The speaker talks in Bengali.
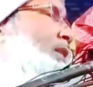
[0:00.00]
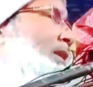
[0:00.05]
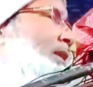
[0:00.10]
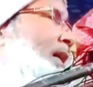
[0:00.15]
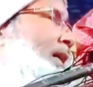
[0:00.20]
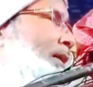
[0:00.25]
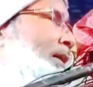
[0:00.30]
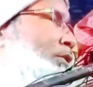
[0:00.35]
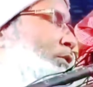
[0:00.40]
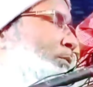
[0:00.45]

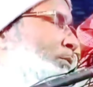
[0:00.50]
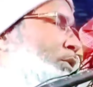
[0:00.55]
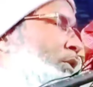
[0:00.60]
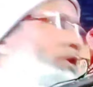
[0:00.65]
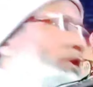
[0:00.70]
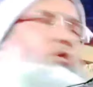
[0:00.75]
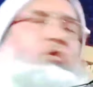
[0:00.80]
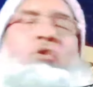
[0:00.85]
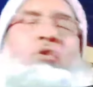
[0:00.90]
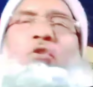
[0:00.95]
অধিকারে তুমি
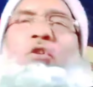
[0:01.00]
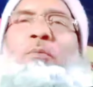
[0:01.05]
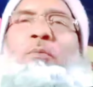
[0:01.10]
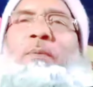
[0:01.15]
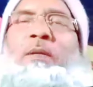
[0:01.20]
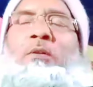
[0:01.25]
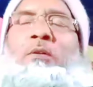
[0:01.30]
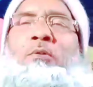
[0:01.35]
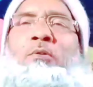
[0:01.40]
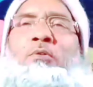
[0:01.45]
হস্তক্ষেপ
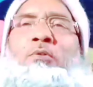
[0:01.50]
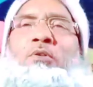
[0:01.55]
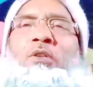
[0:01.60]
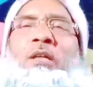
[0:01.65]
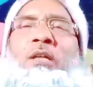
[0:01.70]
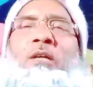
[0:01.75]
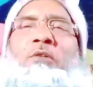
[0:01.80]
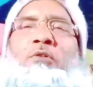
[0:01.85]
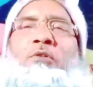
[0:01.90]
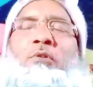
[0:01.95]
কেন করতে
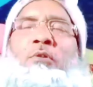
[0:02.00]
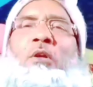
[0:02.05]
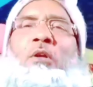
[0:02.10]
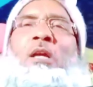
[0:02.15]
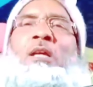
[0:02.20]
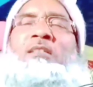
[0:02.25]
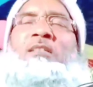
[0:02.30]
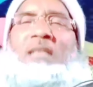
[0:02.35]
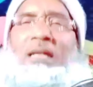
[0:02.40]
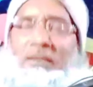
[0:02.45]
গেছো
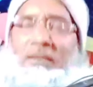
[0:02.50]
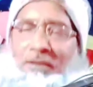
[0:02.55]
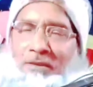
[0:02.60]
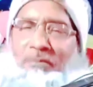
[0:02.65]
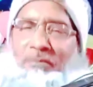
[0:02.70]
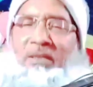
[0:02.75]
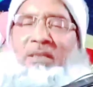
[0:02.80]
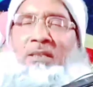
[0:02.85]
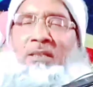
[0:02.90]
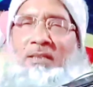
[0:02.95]
স্বাধীন
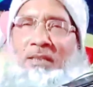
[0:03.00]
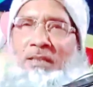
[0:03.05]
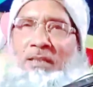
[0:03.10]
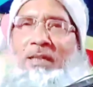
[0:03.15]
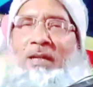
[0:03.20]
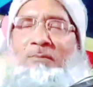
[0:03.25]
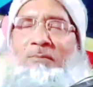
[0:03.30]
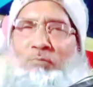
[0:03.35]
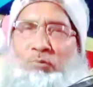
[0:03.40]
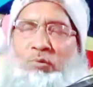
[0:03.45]
বেটি
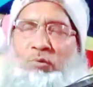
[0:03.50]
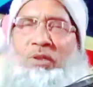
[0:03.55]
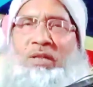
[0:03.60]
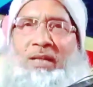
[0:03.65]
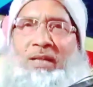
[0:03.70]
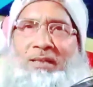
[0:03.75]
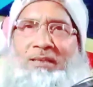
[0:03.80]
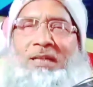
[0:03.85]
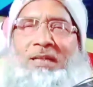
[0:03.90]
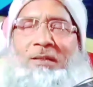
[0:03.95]
ছেলেরা মুখ
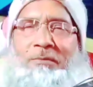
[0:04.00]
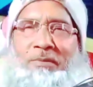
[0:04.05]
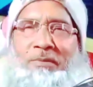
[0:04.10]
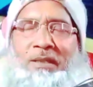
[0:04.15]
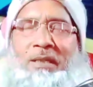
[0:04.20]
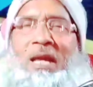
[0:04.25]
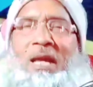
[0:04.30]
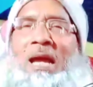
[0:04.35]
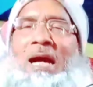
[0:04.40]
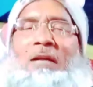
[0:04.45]
ঢেকে থাকবে
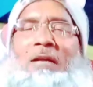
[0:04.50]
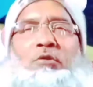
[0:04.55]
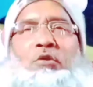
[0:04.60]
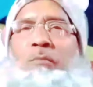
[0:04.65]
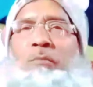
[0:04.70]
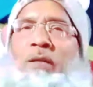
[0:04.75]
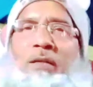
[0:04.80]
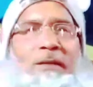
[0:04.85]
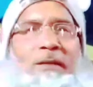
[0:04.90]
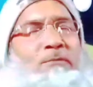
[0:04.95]
আর
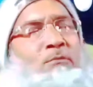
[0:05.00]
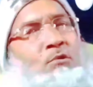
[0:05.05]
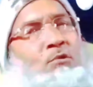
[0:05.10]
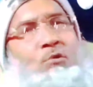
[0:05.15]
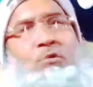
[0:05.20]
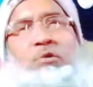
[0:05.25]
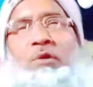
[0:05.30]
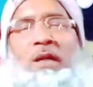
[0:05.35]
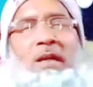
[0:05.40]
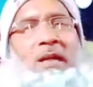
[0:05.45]
তোমাকে মুখ
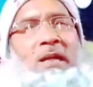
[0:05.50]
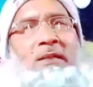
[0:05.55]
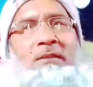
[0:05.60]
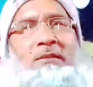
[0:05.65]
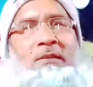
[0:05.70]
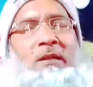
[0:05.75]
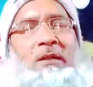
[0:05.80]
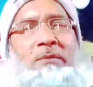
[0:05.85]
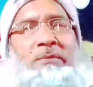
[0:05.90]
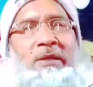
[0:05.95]
খোলার
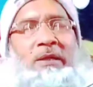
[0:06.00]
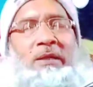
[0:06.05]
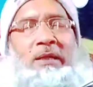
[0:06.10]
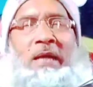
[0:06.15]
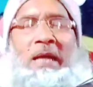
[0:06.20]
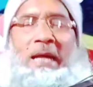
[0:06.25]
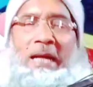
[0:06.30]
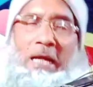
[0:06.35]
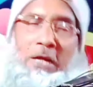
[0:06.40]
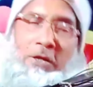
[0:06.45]
রাখতে হবে
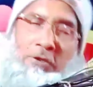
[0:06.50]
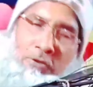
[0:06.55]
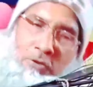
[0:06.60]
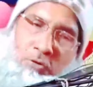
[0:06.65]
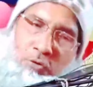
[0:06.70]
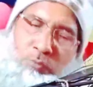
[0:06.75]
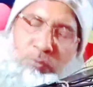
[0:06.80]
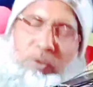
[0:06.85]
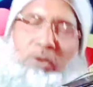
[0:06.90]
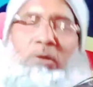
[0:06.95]
কেন যে
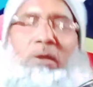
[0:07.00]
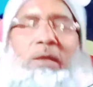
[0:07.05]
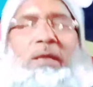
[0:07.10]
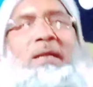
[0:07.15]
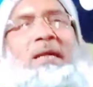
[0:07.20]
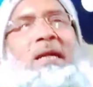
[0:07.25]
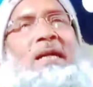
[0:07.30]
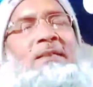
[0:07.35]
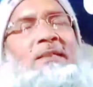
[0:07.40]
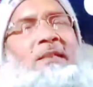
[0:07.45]
তুমি হলে
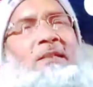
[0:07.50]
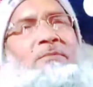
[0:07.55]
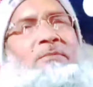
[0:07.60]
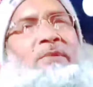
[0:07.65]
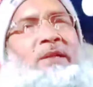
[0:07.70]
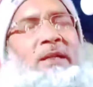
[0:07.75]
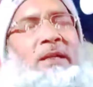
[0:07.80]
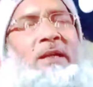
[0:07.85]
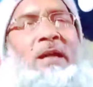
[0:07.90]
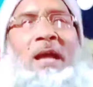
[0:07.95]
কাজের
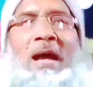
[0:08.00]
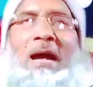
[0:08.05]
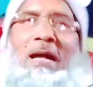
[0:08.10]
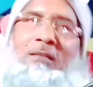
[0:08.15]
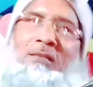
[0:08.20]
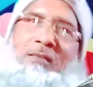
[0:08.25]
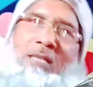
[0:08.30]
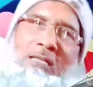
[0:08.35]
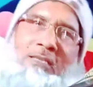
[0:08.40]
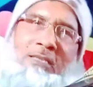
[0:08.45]
মেয়ে আর
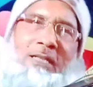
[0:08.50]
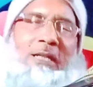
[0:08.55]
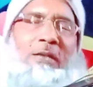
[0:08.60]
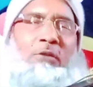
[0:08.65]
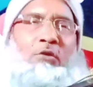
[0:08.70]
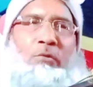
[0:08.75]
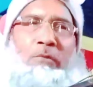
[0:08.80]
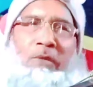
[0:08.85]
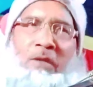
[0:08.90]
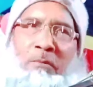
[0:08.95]
তাছাড়া
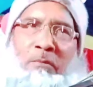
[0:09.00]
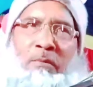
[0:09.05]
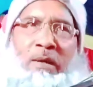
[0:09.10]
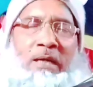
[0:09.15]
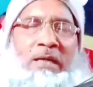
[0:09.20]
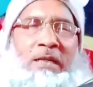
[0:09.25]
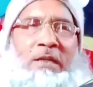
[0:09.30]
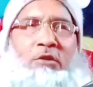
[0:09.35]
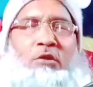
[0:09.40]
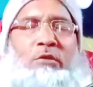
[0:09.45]
তোমার
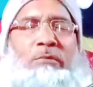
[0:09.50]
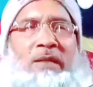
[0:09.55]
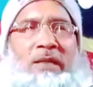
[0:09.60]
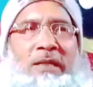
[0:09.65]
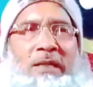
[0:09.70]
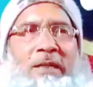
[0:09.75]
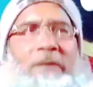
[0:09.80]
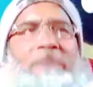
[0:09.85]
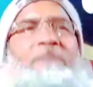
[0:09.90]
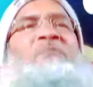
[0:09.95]
মালিক
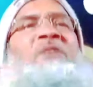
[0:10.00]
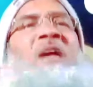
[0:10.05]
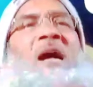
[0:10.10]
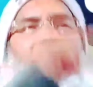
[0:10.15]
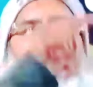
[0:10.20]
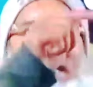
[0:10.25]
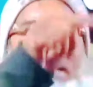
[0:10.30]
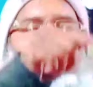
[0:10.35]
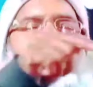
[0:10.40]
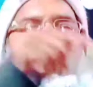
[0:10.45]
তোমাকে
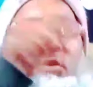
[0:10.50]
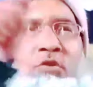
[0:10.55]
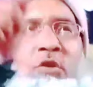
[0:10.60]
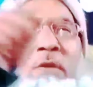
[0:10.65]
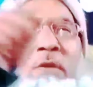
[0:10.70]
আগামী